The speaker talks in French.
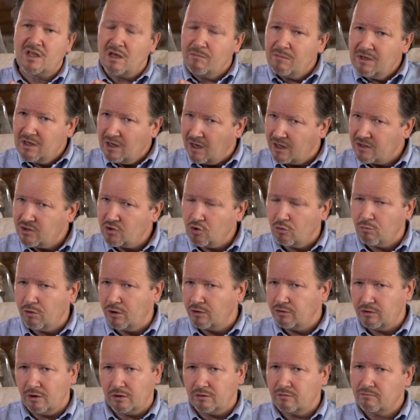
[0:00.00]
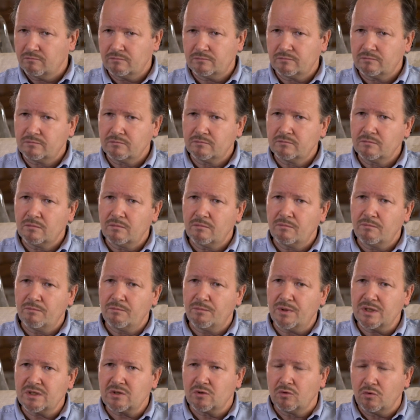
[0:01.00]
d'émigration bretonne.
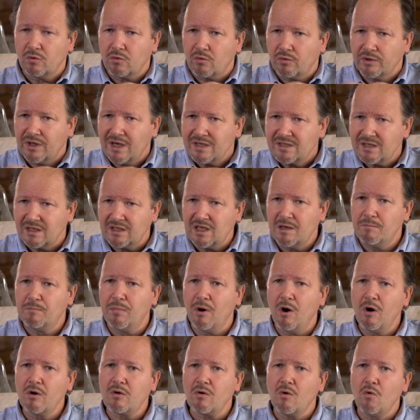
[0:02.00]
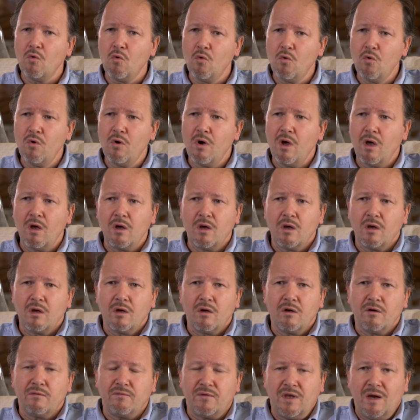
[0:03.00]
Parce que donc on a cette époque où
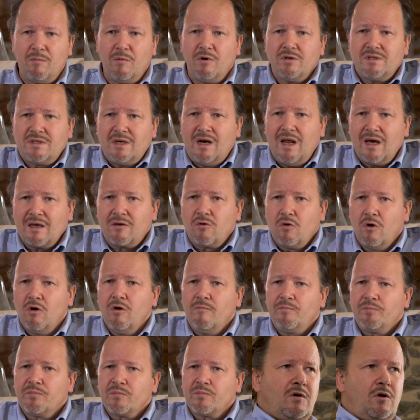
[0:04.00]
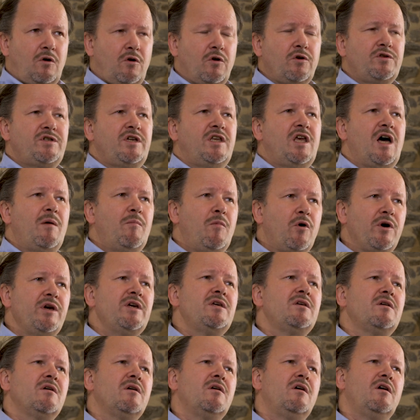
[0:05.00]
finalement c'est là que l'ancienne
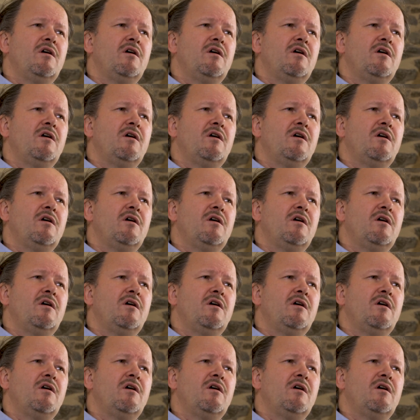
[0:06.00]
armorique